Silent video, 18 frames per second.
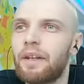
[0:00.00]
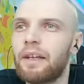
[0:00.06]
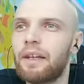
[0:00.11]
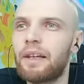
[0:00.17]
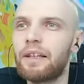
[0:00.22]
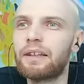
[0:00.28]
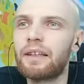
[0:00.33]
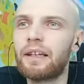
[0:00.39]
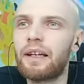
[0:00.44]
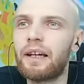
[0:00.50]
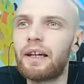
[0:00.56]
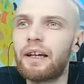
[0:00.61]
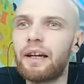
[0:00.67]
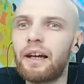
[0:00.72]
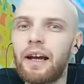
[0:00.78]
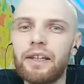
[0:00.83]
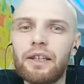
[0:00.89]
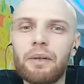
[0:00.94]

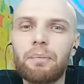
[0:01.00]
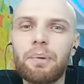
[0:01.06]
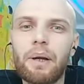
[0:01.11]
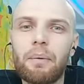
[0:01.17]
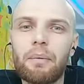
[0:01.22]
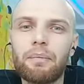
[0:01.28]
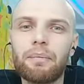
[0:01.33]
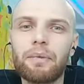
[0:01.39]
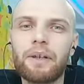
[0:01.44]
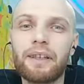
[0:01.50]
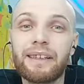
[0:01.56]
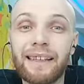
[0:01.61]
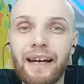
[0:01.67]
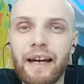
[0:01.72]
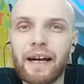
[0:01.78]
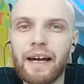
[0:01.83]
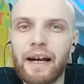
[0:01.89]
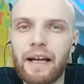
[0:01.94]
это они прям на
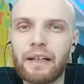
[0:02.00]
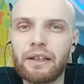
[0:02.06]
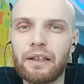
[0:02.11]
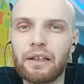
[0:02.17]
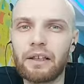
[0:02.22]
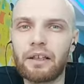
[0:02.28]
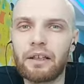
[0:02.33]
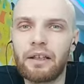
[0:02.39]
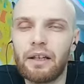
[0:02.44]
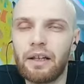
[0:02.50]
характере.